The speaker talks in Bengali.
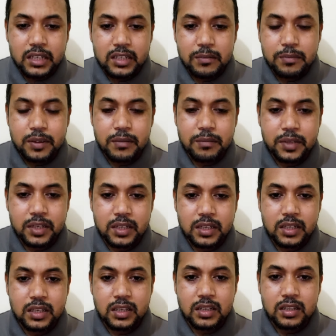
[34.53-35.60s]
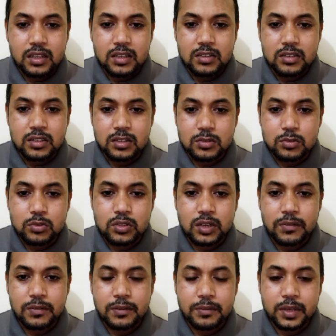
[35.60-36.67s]
একটা ফেব্রিককে
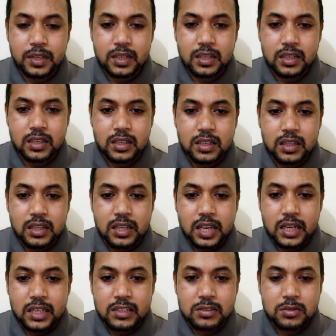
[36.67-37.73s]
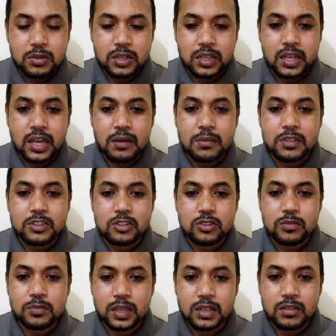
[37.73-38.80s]
টুকরা ফেব্রিককে অ্যাটাচ করে গার্মেন্টসে
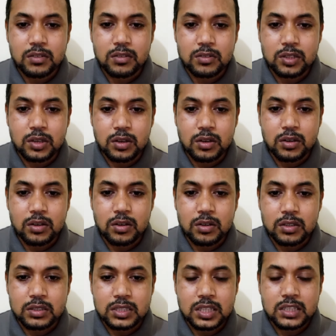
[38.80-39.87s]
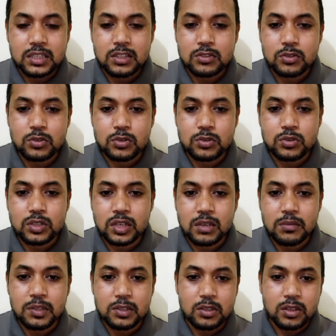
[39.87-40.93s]
রূপদান করতে যে যে ছোটো ছোটো
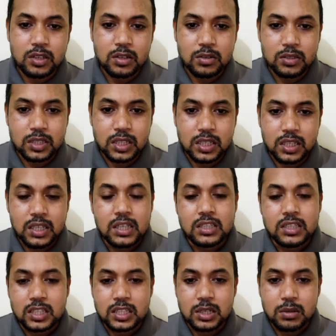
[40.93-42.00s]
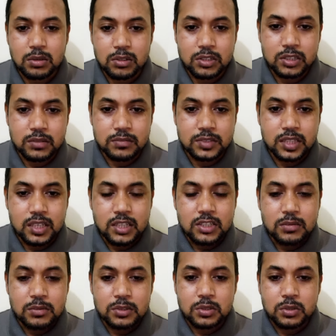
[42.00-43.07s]
এলিমেন্ট দরকার হয়ে থাকে সেটাই হলো টিমস
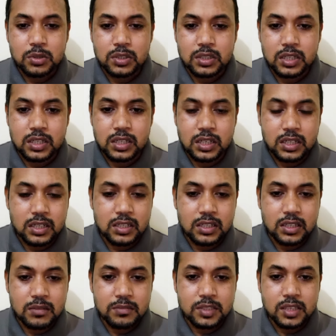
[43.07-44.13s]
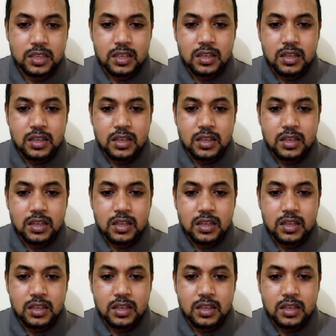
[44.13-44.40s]
যেমন সুইং থ্রেড একটা টিমস